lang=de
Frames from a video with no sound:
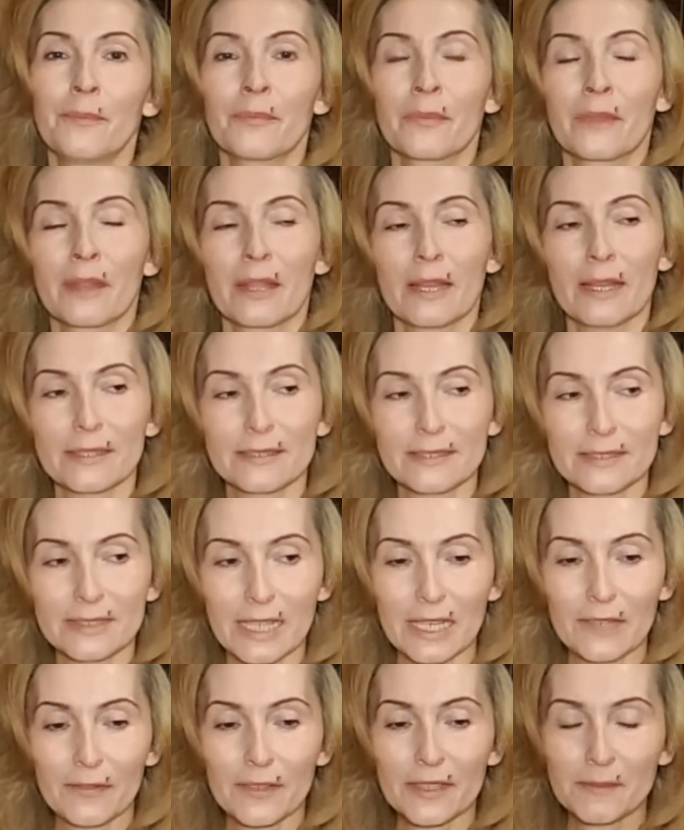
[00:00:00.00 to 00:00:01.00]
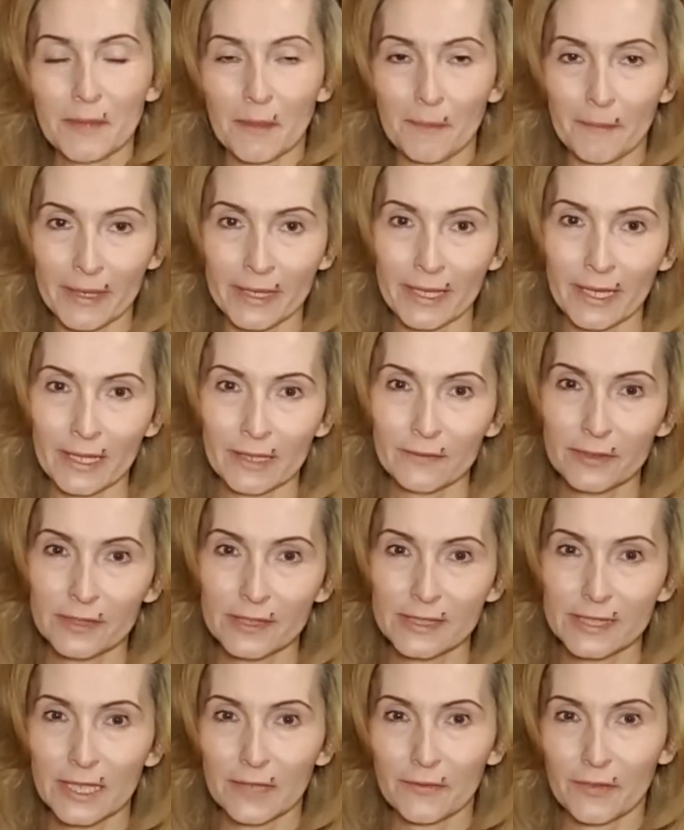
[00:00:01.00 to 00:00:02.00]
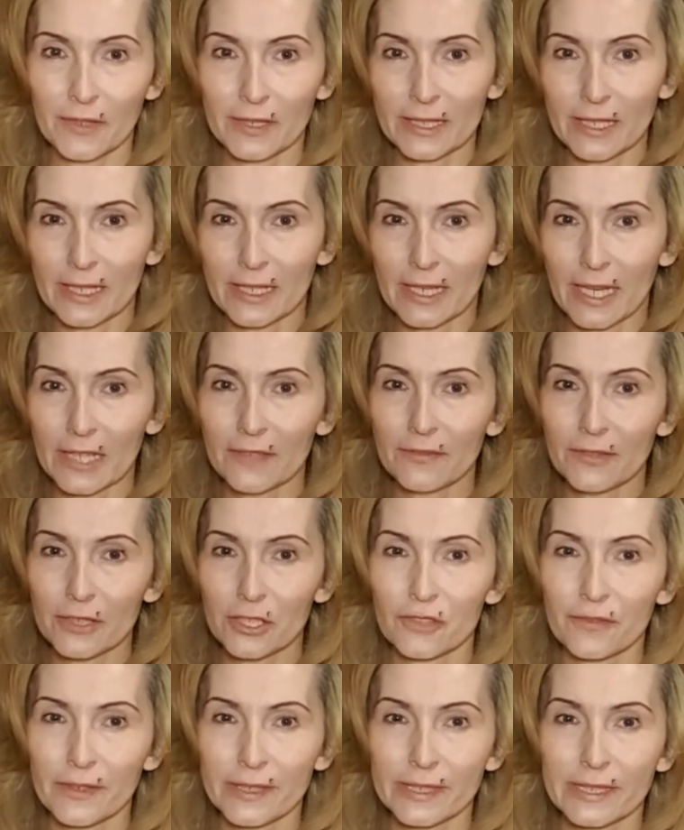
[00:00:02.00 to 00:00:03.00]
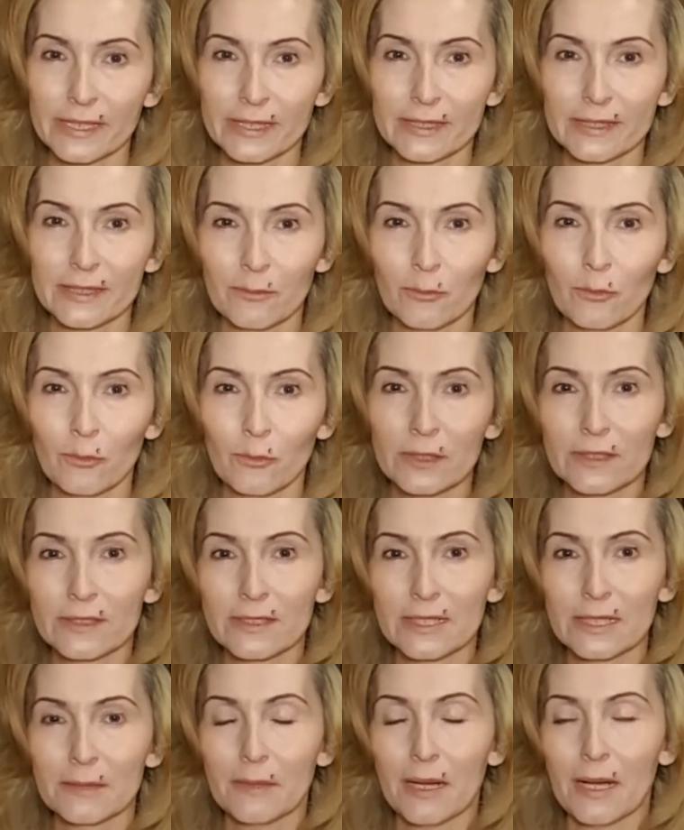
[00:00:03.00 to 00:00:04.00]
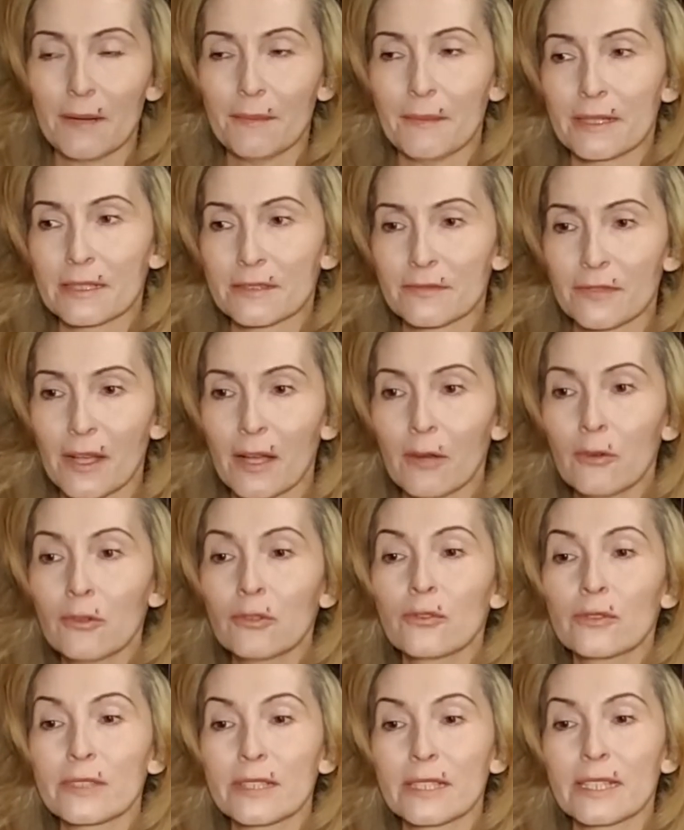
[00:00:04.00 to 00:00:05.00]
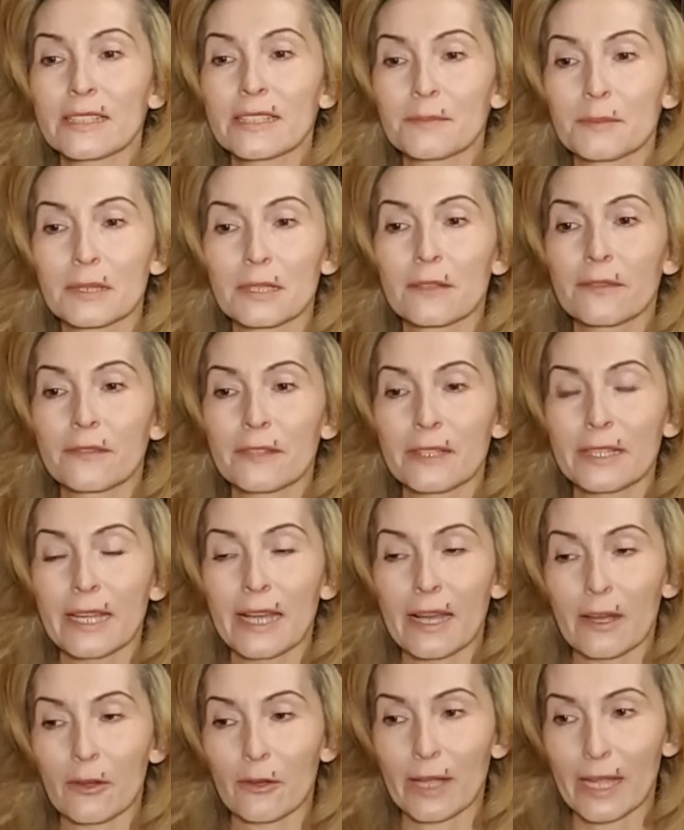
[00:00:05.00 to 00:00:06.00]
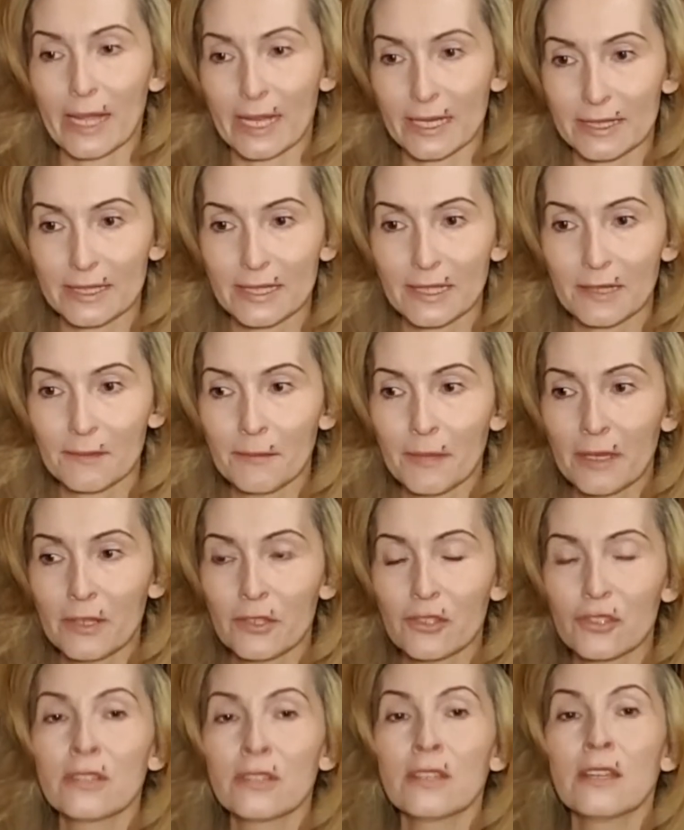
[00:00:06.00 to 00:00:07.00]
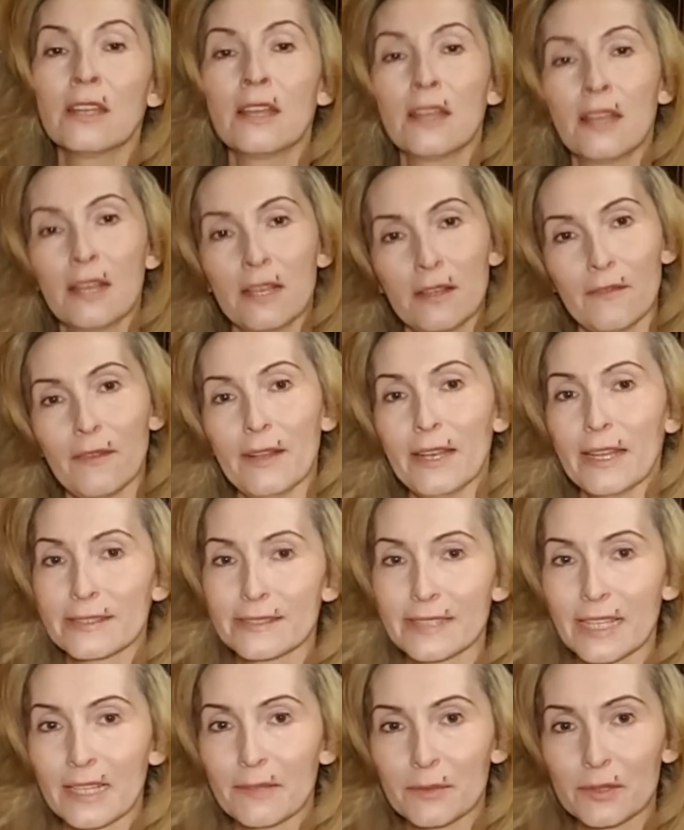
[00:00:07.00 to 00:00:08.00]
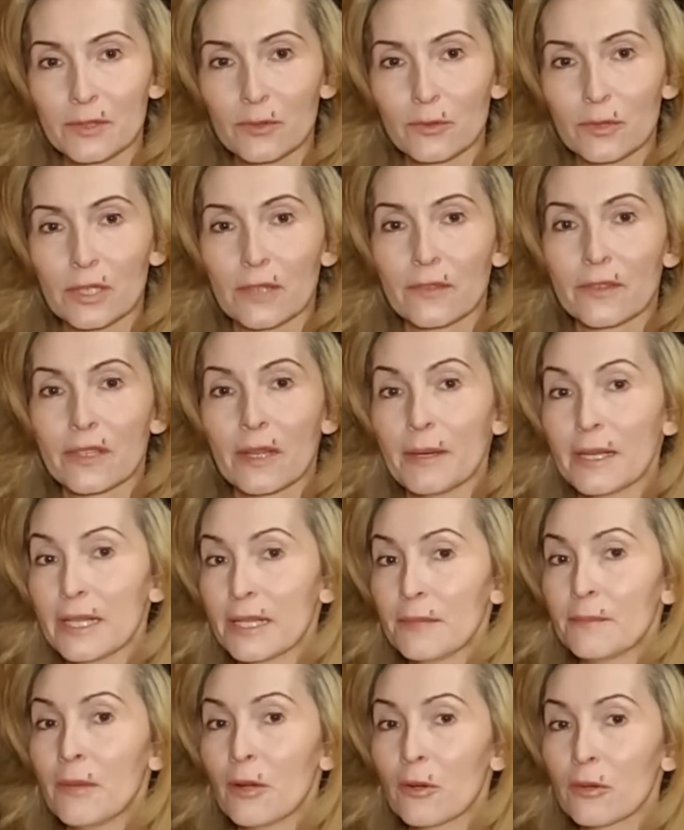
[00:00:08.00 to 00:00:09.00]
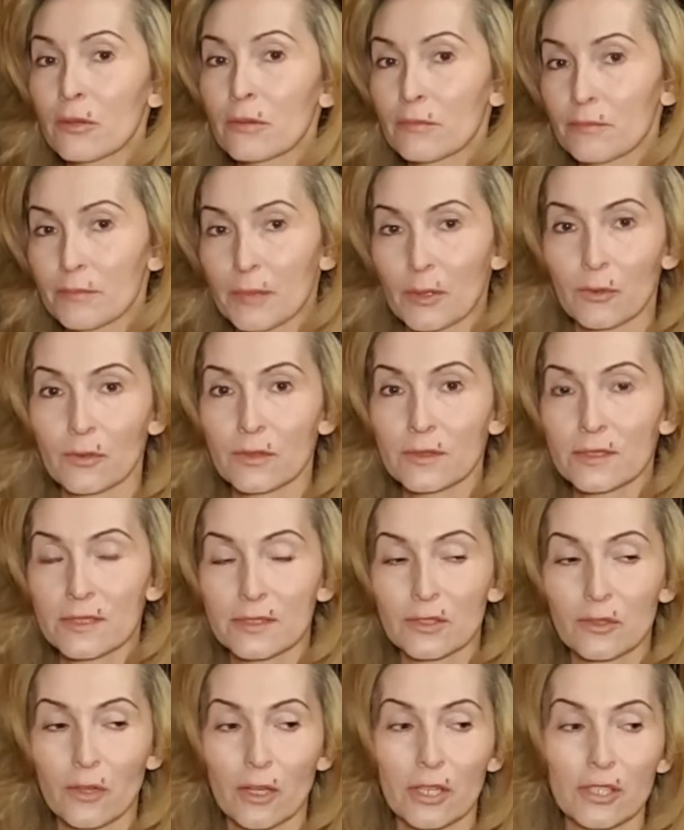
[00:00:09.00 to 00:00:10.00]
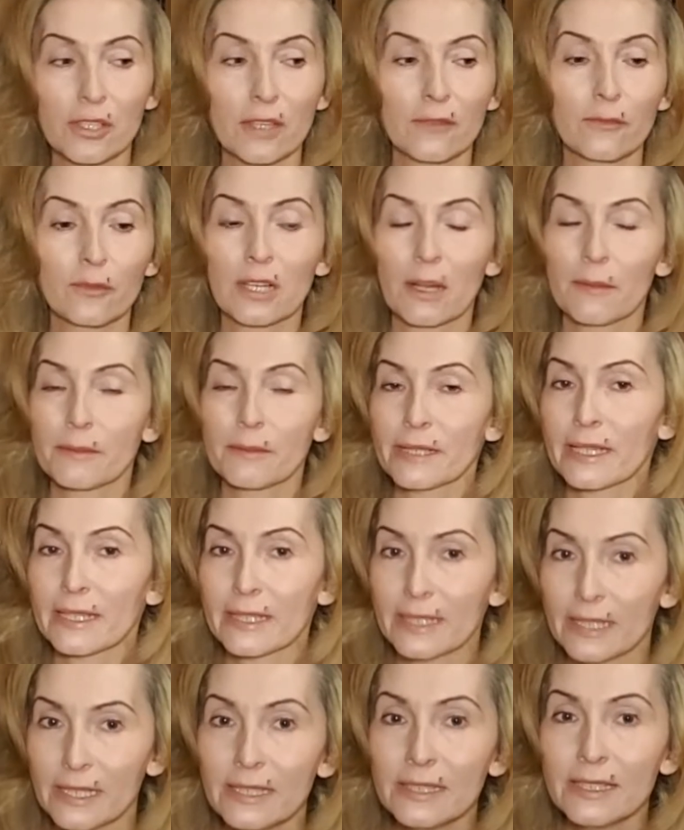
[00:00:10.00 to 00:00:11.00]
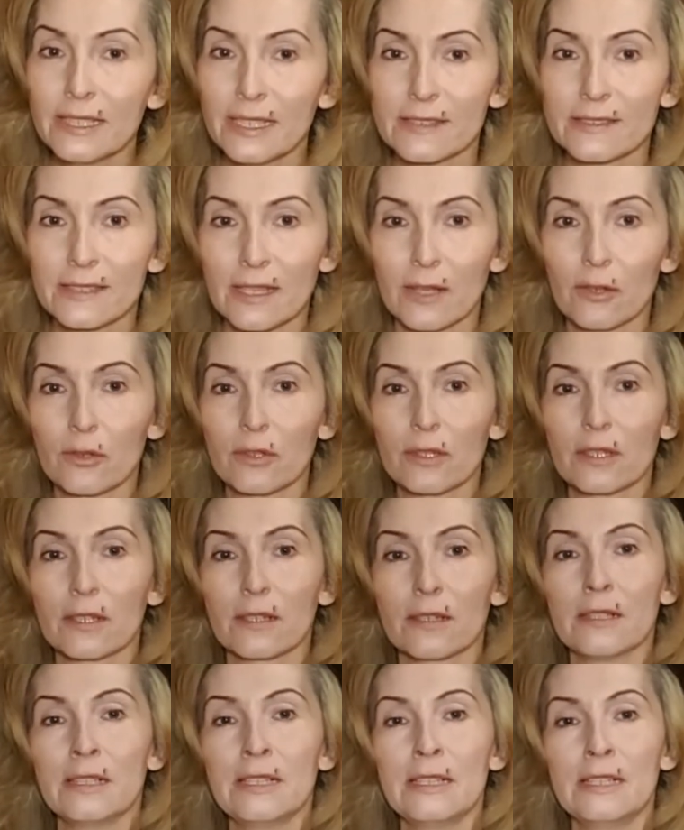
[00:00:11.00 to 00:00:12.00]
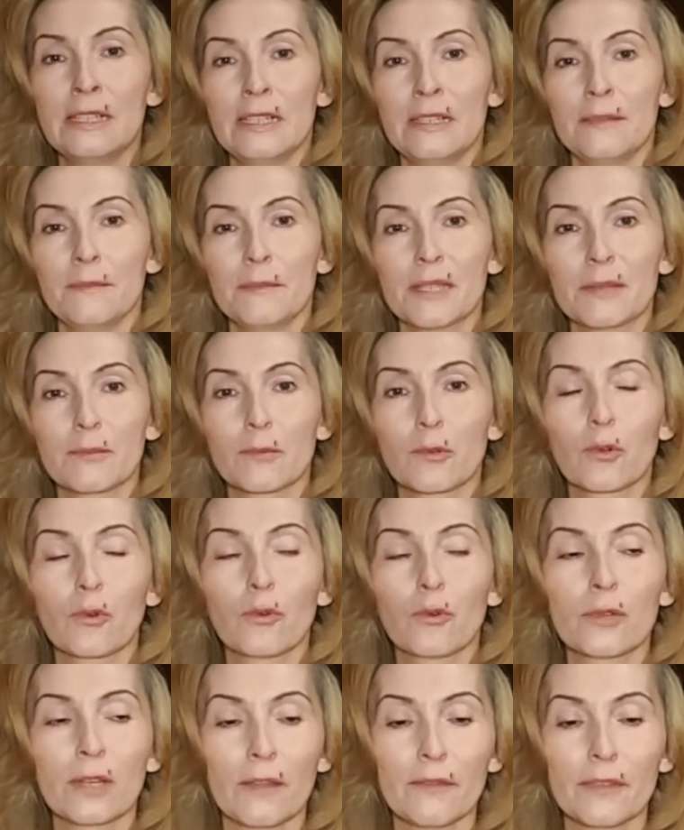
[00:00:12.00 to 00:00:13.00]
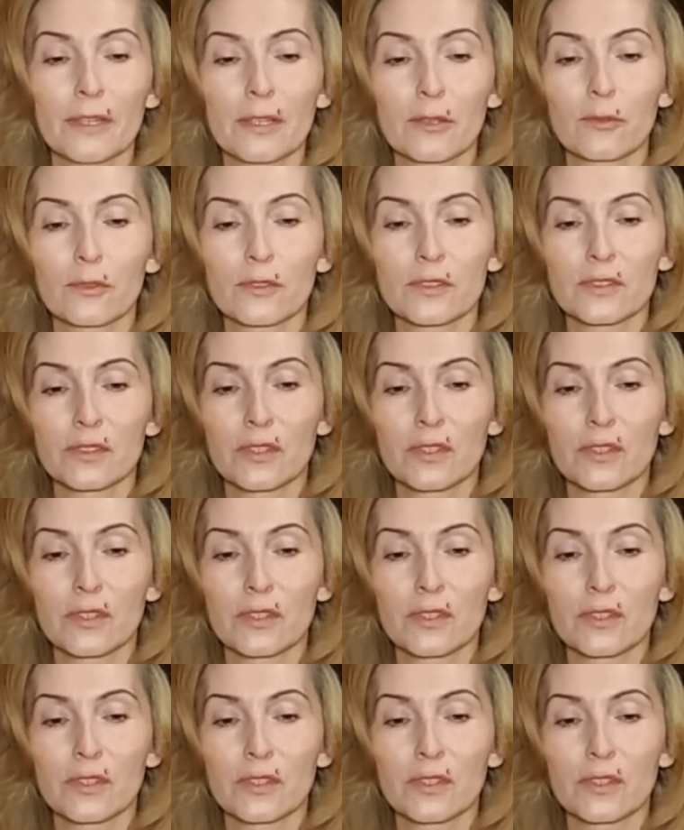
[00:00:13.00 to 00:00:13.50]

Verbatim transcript: Es sind etwas mehr Männer infiziert, weil die ein etwas schwächeres Immunsystem haben als Frauen und es betrifft eher auch ältere Menschen, weil dasselbe zutrifft. Aber eben auch bei uns in Deutschland wurde, glaube ich, ein Kind jetzt auch äh, mit dem Coronavirus